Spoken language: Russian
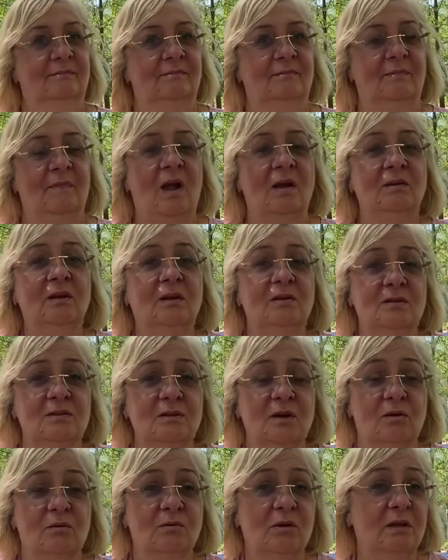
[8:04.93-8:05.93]
А я не
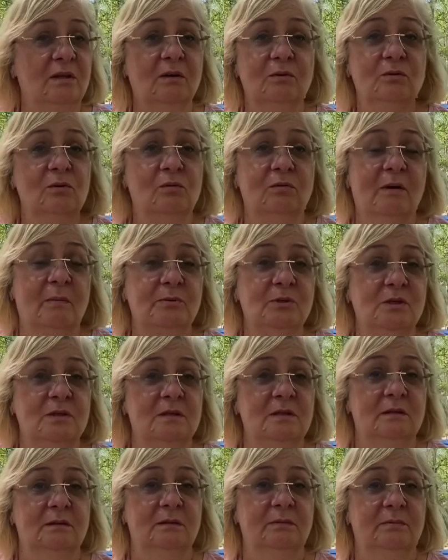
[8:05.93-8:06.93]
знаю, какие у него вообще
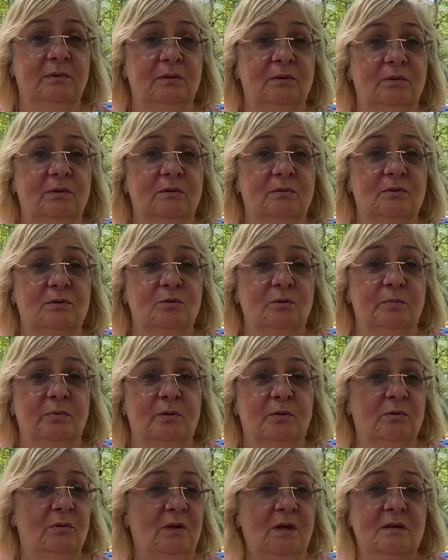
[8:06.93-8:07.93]
силы были у этого
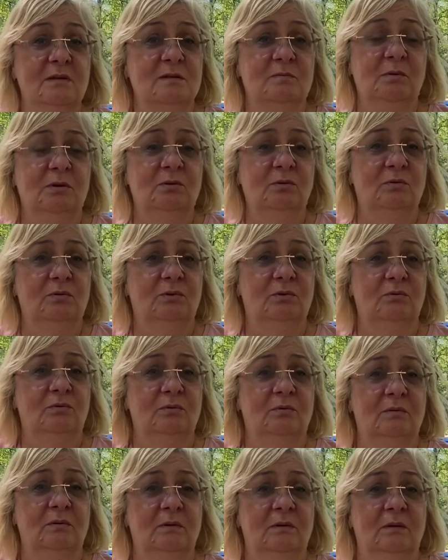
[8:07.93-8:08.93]
супергероя. Я не смотрю вот
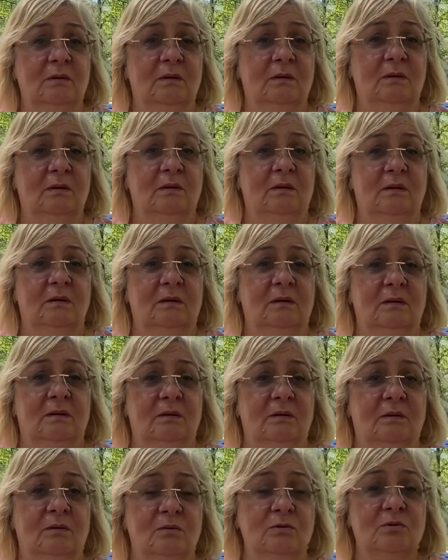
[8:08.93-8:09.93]
эту Кого?
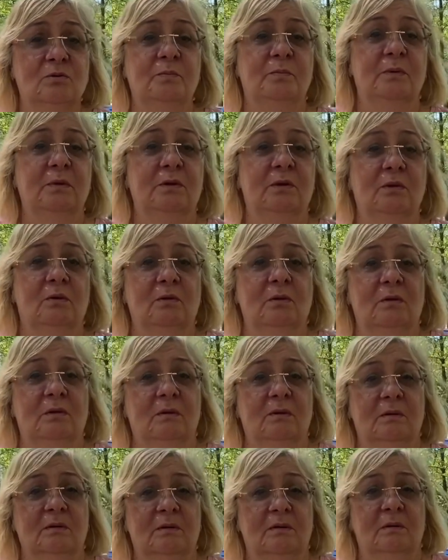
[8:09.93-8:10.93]
Ну, Просто
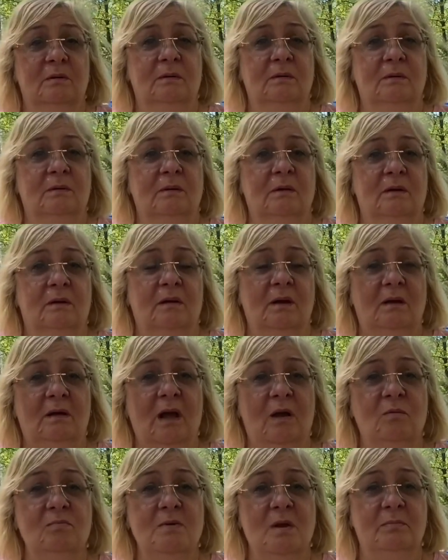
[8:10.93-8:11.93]
супергероя. Ну, разные
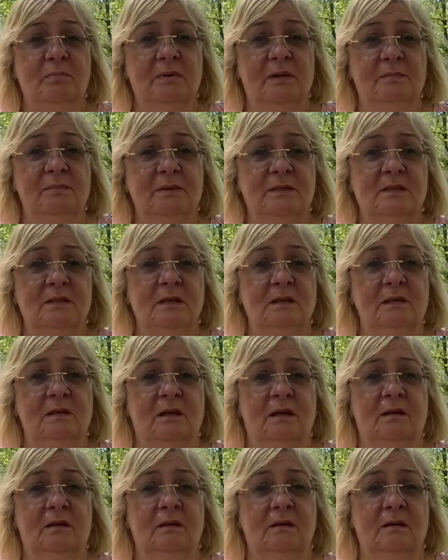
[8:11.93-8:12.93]
какие-то силы.
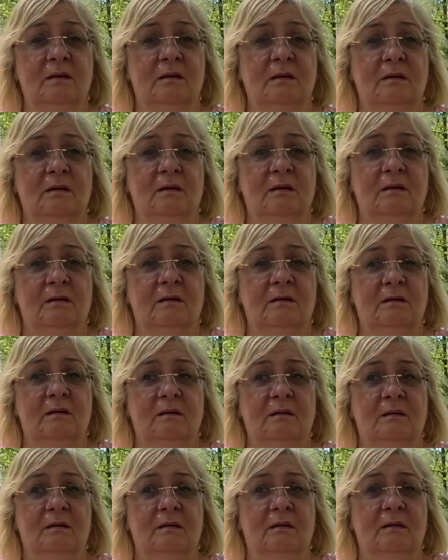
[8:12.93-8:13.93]
сила? Что бы ты
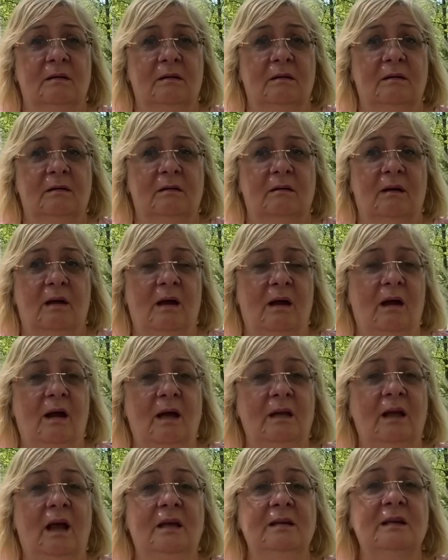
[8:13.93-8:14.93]
хотела бы, да. Но ну, я не
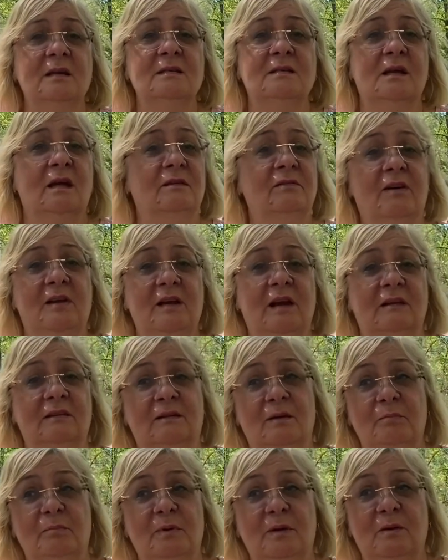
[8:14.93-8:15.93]
а, знаю, а, может... А есть как вариант
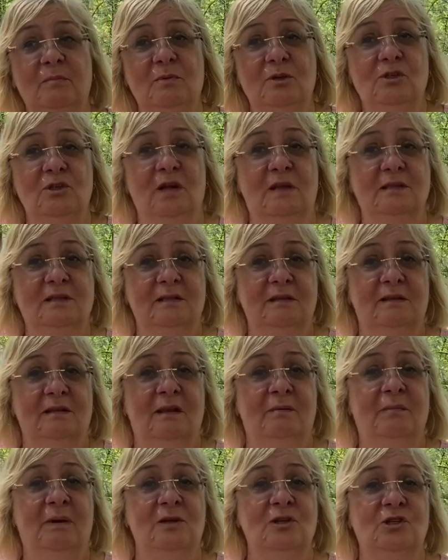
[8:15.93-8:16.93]
там перемещаться на
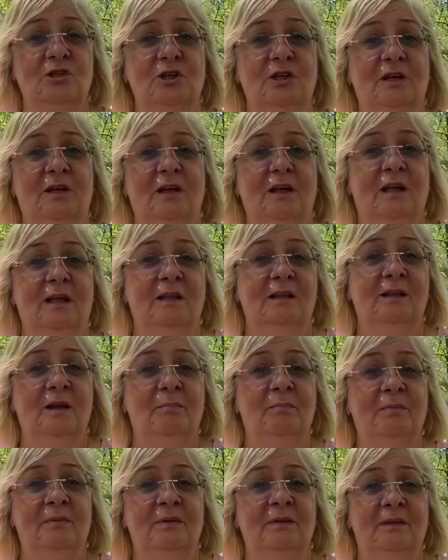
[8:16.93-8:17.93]
Перемещаться большие, во
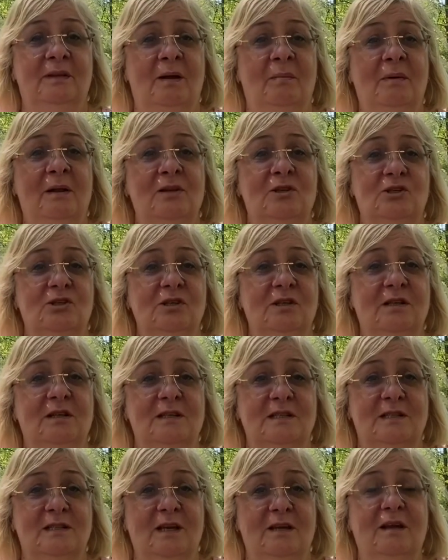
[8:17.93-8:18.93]
времени, на, на большие, большие
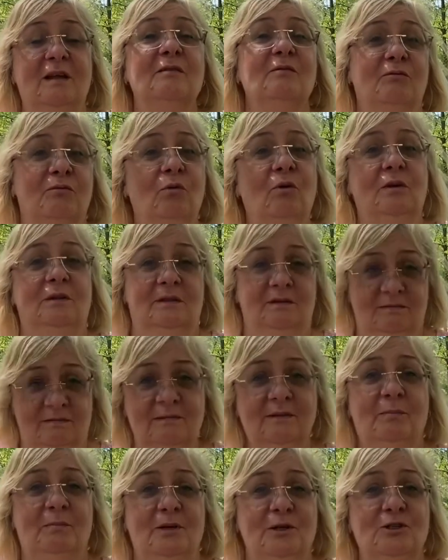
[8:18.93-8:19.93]
расстояния. Вот,
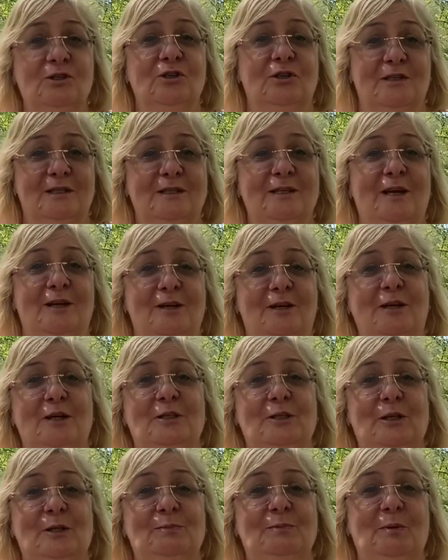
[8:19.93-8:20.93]
на большие расстояния хотела
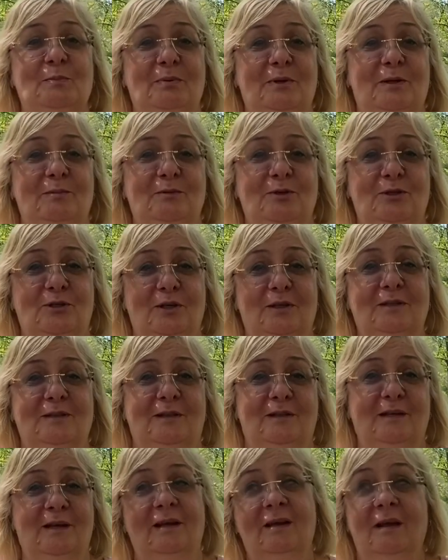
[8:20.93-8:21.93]
перемещаться. бы перемещаться,
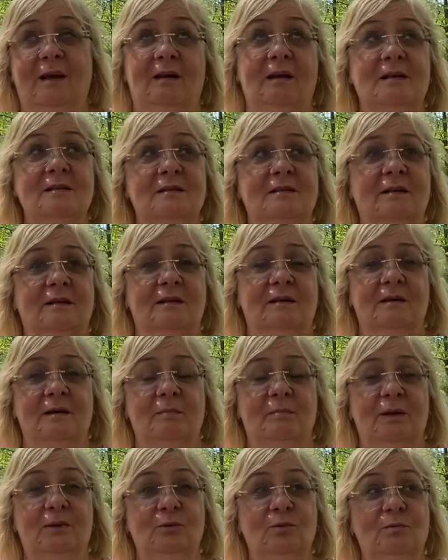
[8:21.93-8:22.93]
да. Раз так,
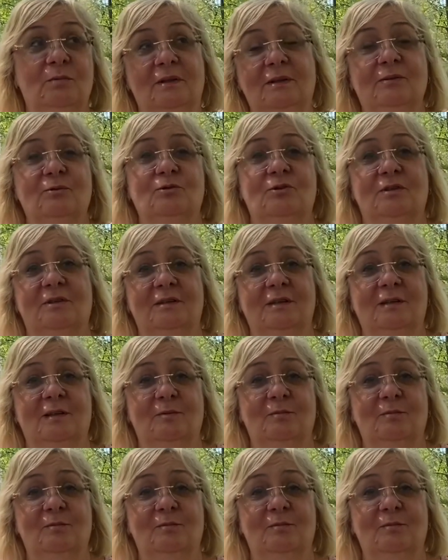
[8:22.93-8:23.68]
подумал и уже где-нибудь.